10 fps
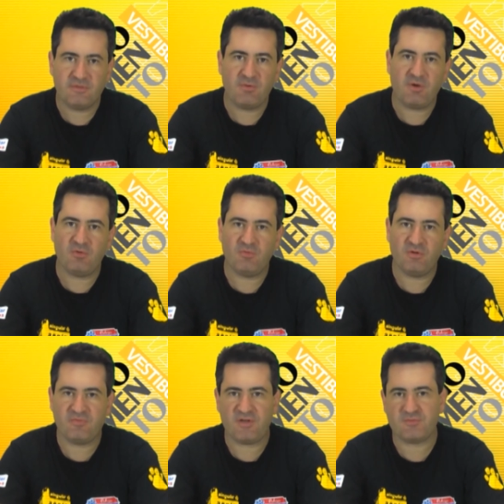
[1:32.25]
que o
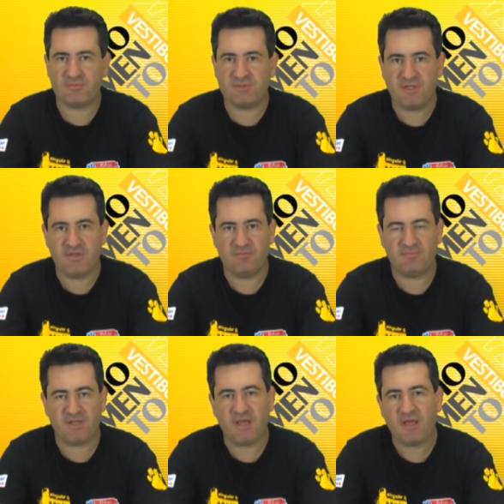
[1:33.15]
aluno que faz cursinho
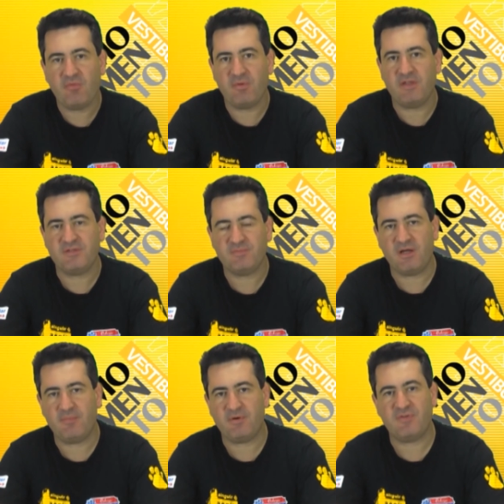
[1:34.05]
tem realmente
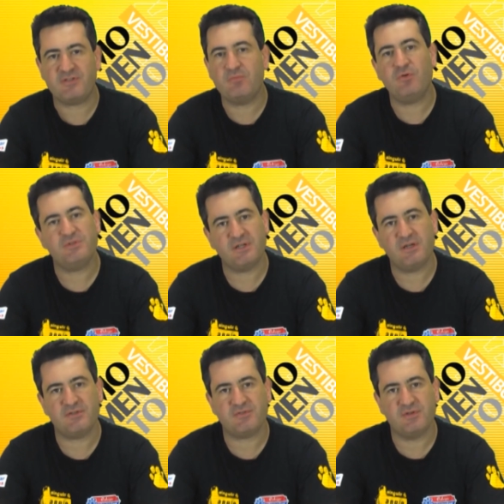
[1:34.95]
para fazer um bom
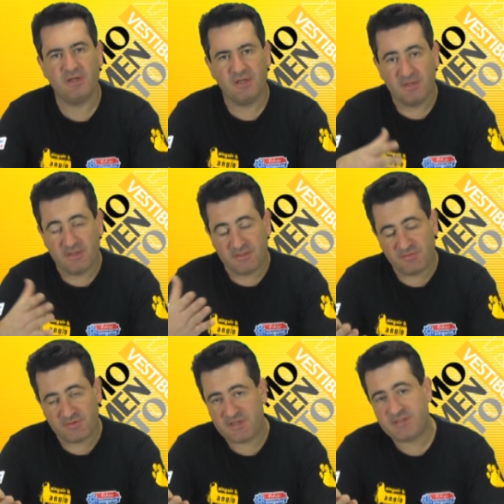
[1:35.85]
descanso.
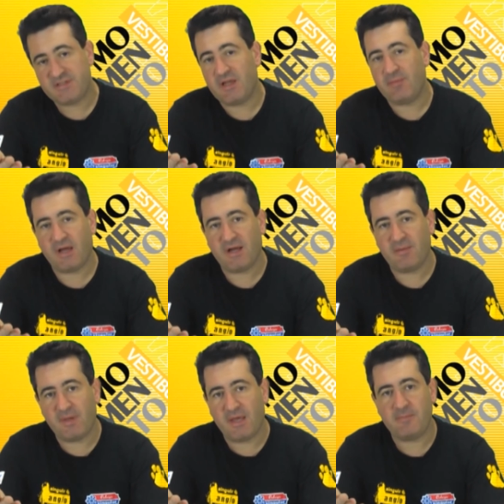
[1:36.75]
Se vocês se
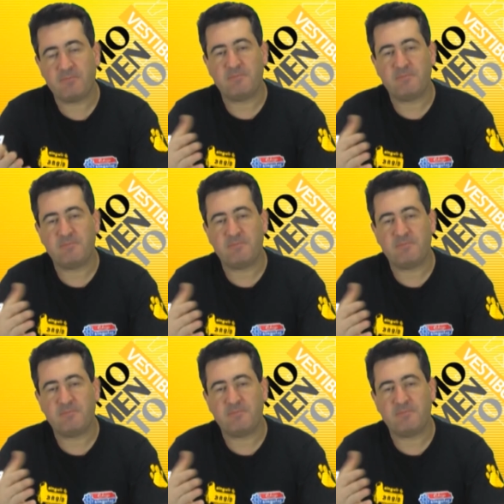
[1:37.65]
lembrarem bem,